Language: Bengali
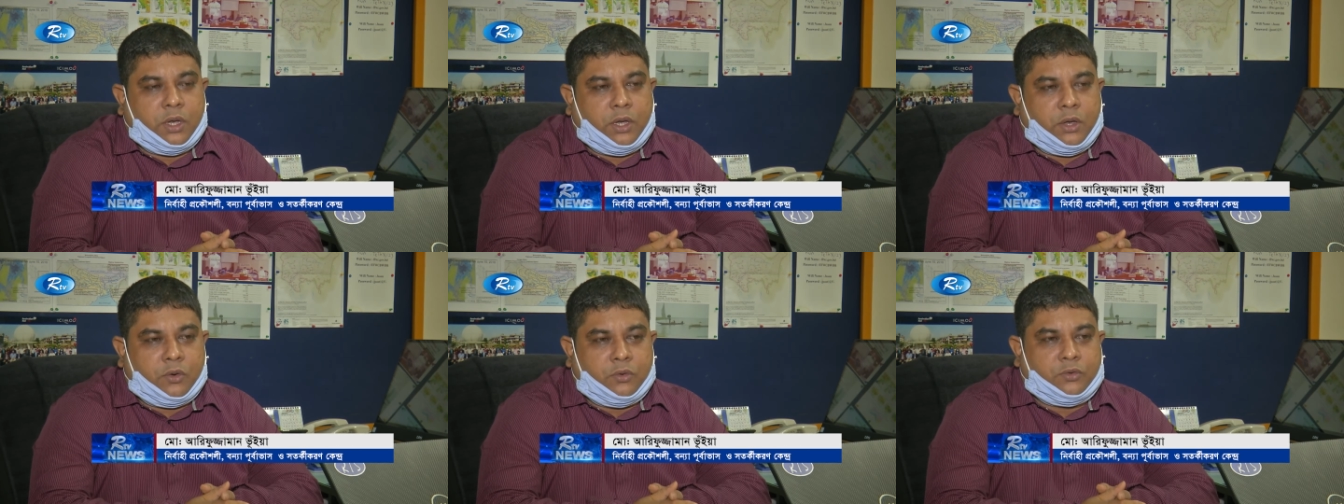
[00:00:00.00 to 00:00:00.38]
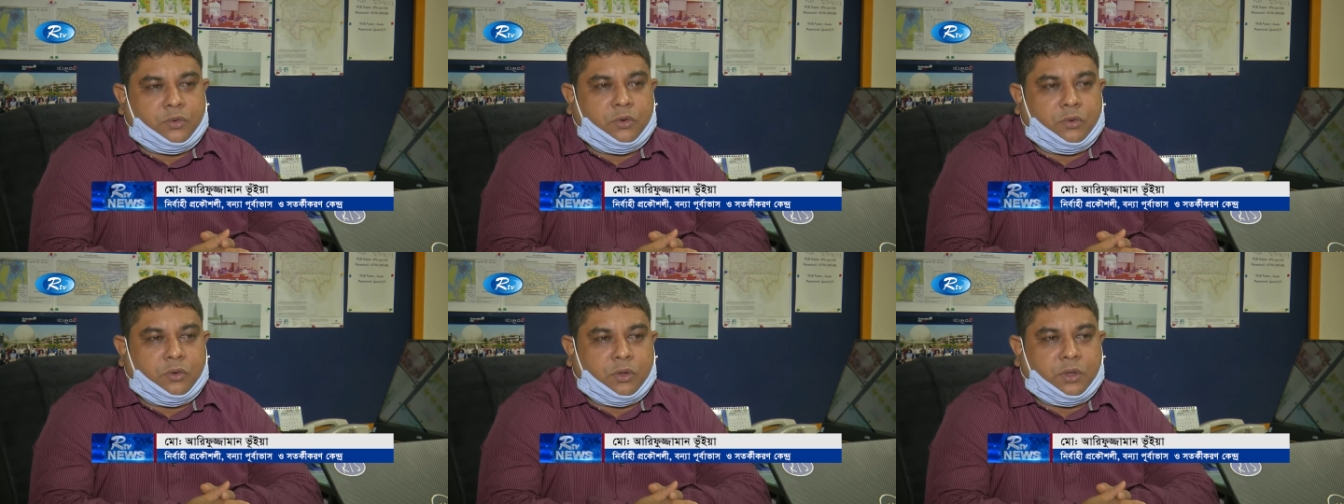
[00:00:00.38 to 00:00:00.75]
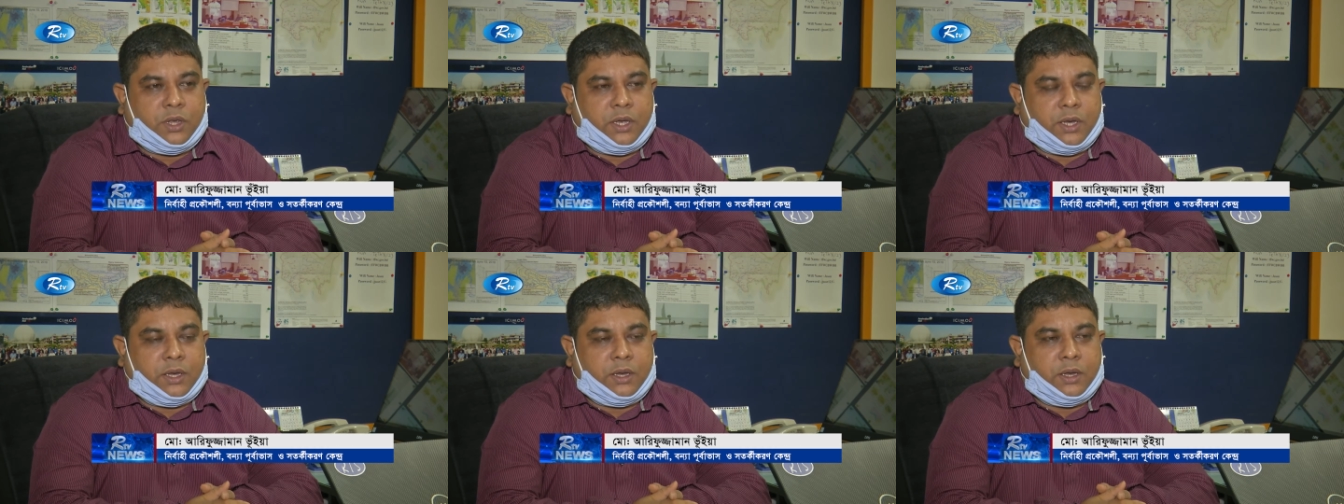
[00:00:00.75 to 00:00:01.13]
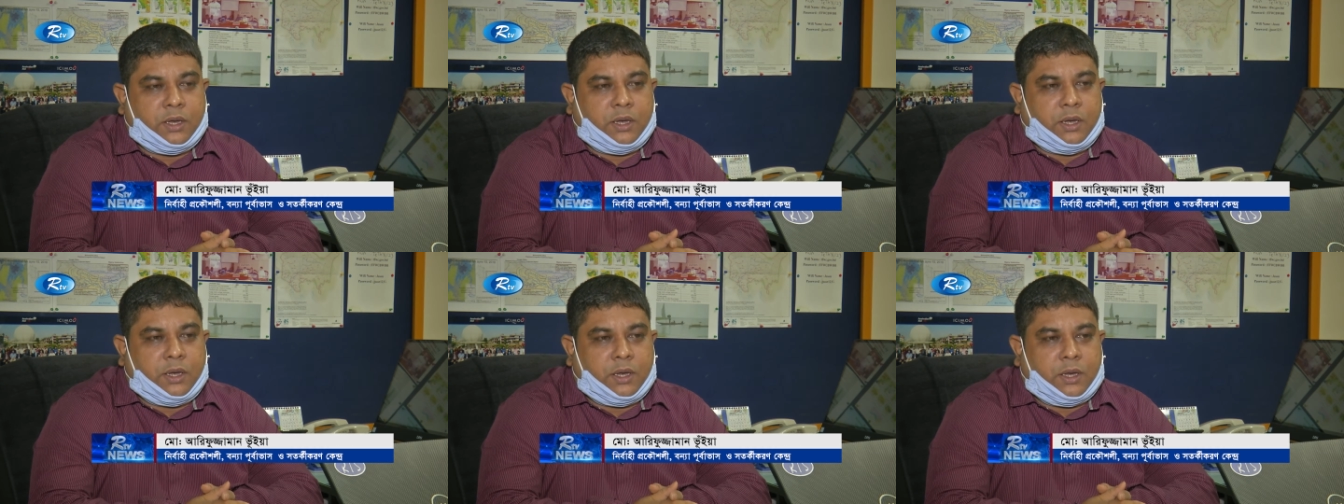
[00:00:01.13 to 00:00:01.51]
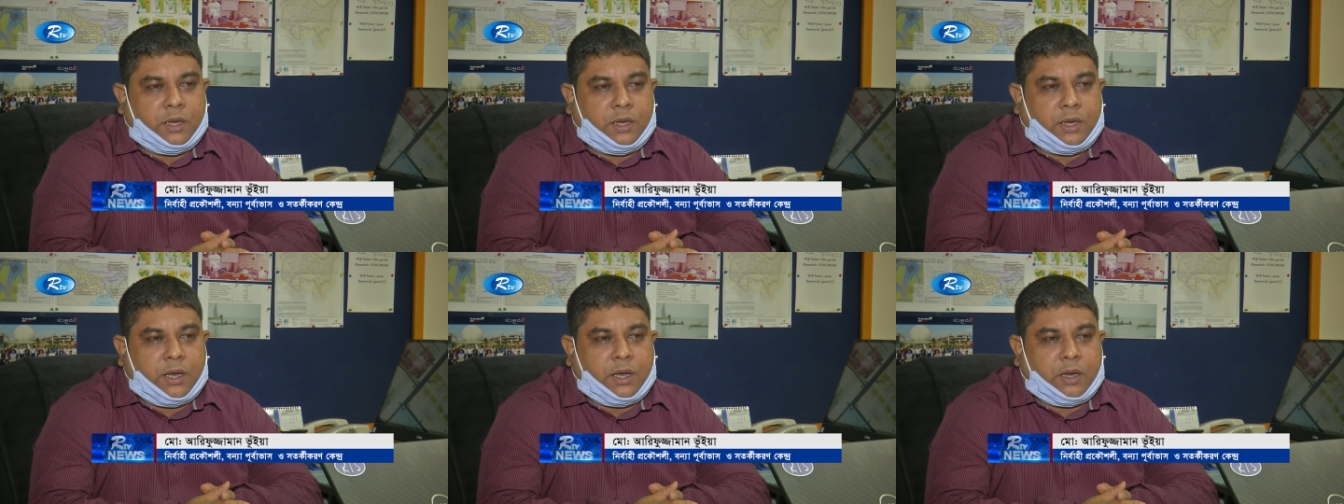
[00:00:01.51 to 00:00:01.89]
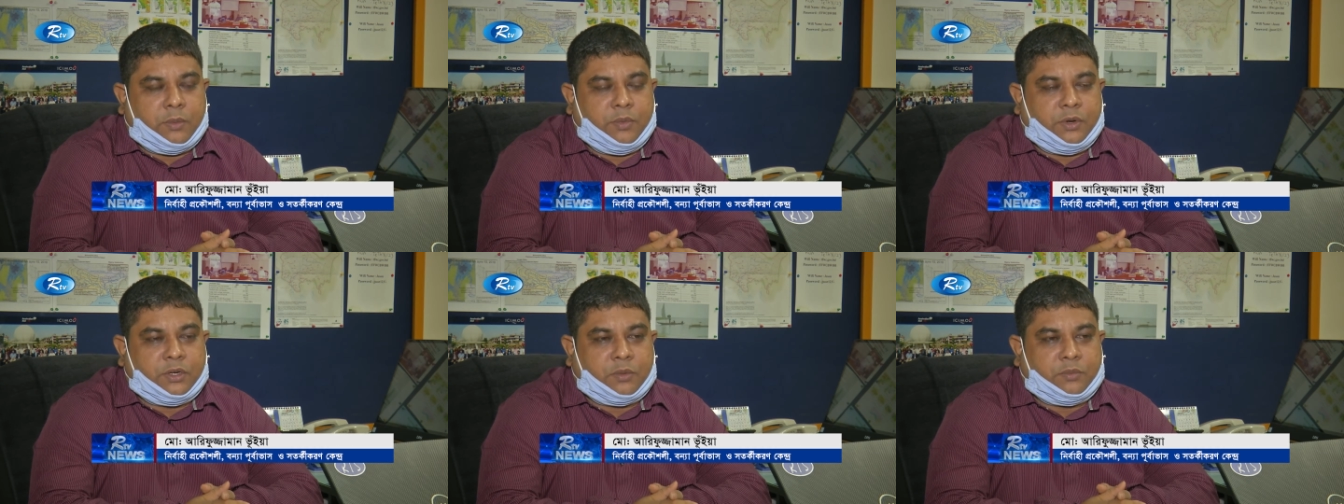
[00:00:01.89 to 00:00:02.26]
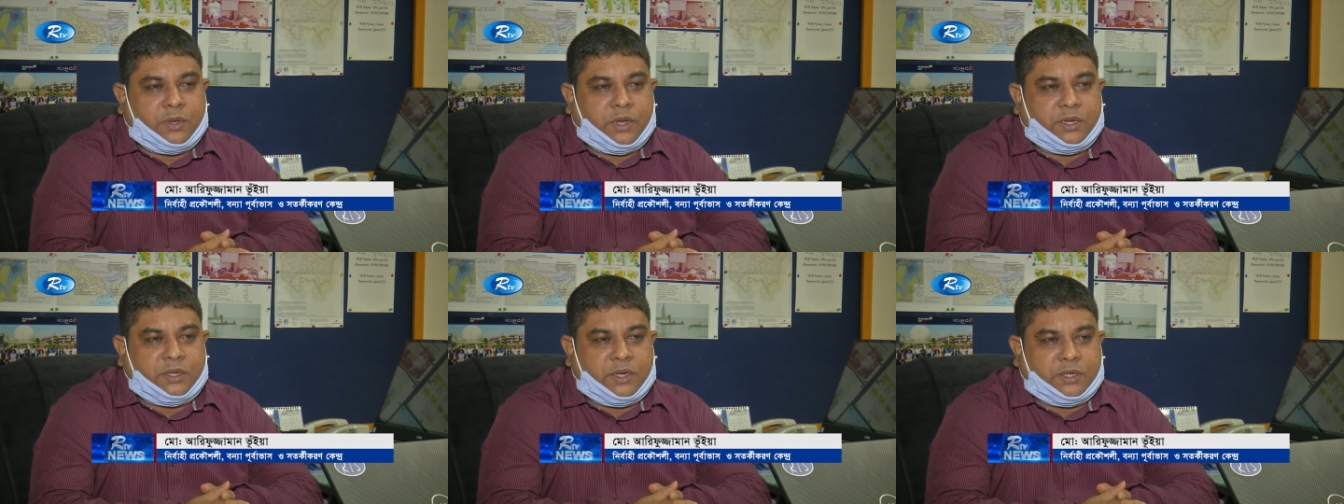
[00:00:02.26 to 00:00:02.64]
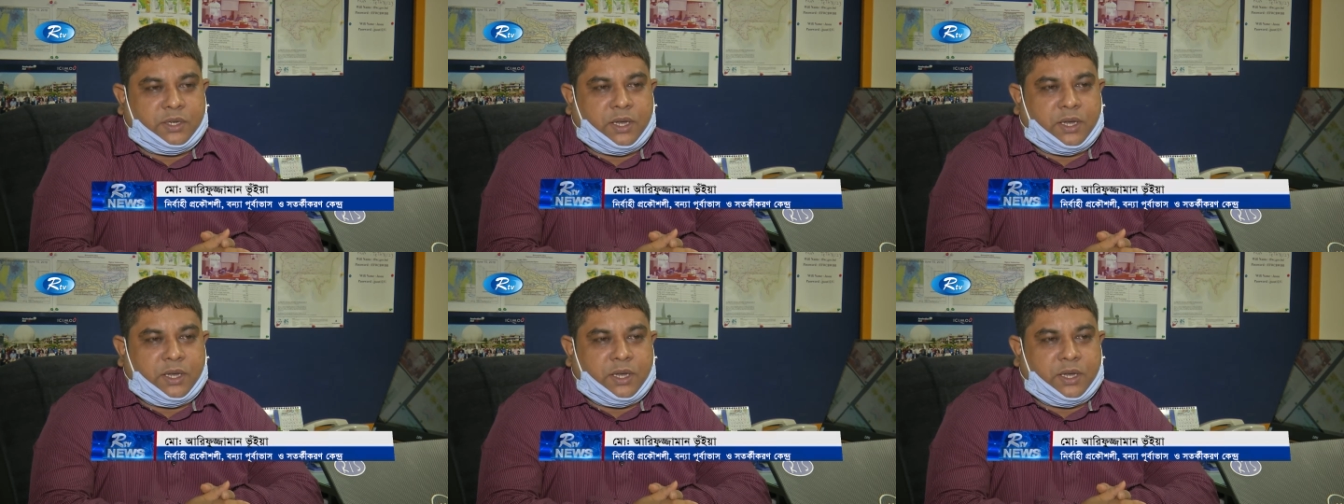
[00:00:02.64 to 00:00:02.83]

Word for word: এই অঞ্চলগুলোতে আগামী সপ্তাহের শেষ